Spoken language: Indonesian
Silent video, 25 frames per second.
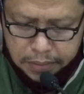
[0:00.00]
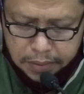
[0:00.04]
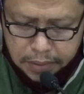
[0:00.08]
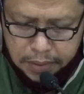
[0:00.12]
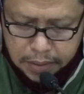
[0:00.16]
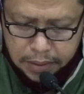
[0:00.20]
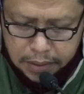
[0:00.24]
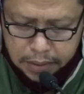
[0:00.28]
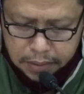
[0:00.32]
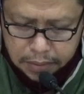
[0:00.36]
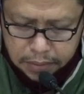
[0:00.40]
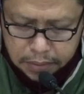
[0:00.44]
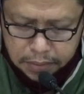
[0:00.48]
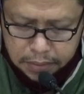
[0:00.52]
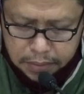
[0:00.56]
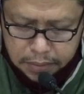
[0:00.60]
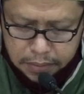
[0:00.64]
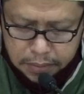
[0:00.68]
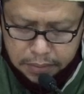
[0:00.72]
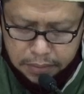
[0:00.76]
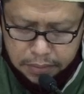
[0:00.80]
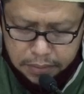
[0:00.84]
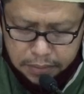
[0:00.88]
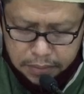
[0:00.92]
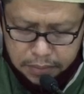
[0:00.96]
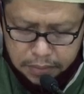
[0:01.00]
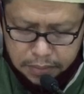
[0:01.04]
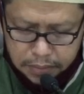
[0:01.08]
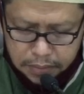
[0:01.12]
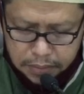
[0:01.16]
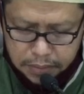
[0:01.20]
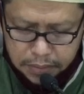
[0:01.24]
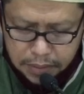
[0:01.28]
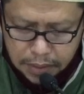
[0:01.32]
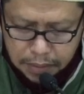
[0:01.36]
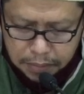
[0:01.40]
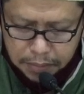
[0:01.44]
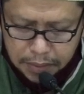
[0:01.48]
dan
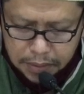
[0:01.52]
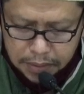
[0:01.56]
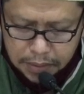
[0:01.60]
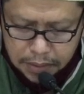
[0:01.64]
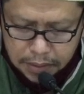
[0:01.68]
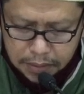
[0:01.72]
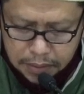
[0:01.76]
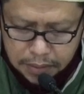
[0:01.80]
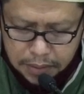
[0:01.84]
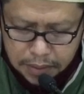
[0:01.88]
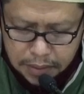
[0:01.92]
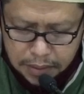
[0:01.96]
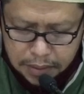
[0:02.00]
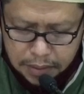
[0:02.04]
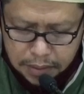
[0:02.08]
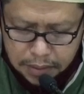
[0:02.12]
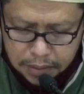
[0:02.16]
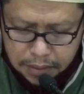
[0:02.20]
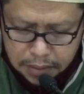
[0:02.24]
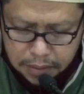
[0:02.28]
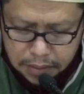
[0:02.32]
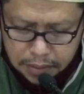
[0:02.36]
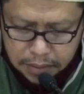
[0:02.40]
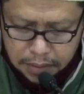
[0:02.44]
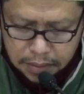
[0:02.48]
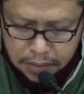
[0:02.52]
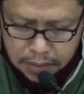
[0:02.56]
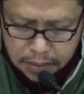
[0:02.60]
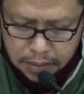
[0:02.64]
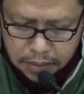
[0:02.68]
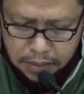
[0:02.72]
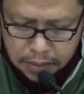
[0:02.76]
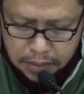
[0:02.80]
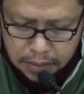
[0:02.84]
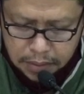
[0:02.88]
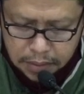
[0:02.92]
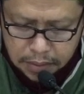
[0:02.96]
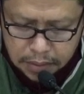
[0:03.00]
siapa saja
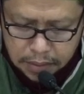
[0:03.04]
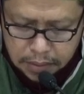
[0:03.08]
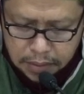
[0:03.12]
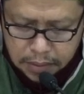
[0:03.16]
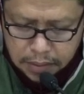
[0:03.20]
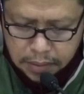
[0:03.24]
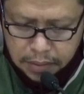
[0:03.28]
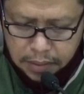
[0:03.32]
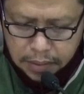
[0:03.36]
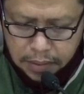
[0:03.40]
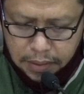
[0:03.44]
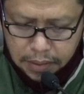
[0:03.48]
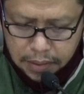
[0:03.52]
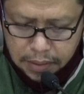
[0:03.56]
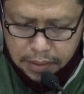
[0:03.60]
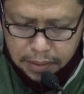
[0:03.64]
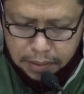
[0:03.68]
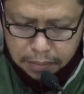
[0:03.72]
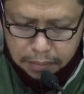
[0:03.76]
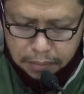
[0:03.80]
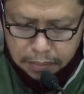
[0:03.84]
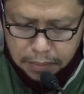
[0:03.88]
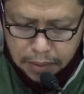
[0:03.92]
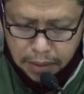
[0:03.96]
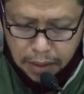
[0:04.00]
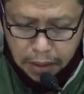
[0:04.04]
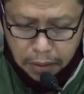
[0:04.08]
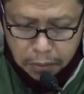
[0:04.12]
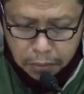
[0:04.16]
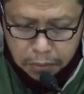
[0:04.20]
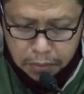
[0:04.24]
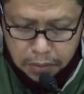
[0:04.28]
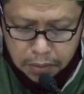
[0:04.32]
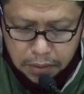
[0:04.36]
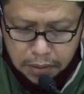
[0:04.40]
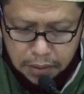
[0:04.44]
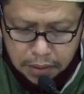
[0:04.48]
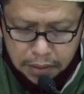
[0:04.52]
yang
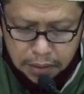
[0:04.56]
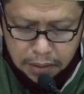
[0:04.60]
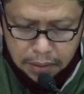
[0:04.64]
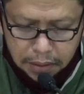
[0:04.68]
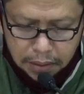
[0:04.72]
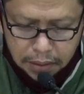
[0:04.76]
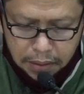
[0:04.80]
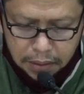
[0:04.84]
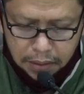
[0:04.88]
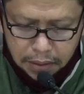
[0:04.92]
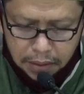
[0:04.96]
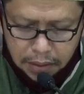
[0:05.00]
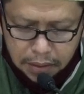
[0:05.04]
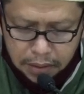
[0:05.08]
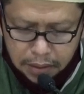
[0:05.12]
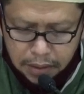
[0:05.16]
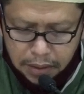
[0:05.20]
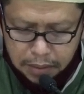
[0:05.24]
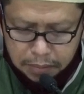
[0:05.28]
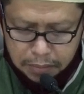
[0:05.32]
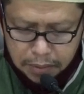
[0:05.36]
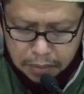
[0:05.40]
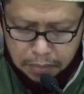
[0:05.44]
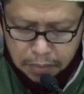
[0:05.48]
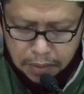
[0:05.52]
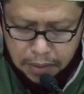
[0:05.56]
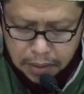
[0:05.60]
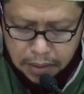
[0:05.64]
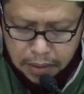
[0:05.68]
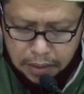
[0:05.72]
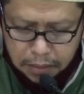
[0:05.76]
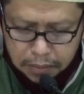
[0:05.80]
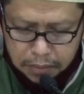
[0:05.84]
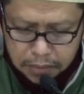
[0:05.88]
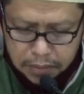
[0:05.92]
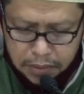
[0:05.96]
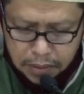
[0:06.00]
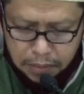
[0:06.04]
mengikuti agama
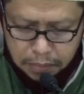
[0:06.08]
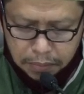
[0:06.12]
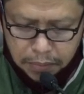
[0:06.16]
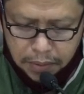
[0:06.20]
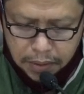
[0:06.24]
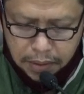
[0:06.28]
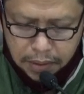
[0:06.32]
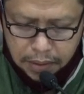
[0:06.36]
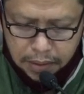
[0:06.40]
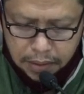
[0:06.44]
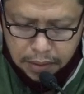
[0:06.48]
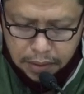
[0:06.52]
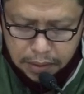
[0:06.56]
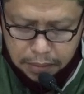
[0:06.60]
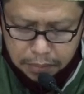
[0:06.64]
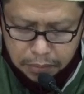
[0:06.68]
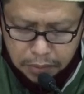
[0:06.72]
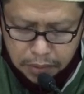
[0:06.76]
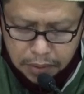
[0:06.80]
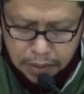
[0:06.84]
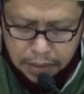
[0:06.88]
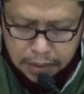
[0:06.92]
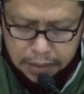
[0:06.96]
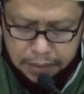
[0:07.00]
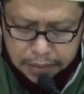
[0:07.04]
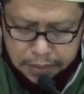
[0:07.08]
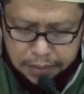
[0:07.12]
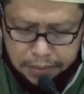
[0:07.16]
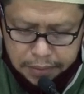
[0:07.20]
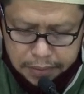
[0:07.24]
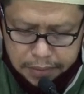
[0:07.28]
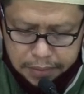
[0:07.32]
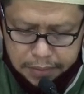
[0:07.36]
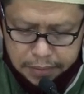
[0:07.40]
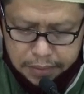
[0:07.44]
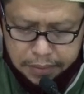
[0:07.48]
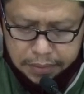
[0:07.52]
beliau sampai hari kemudian.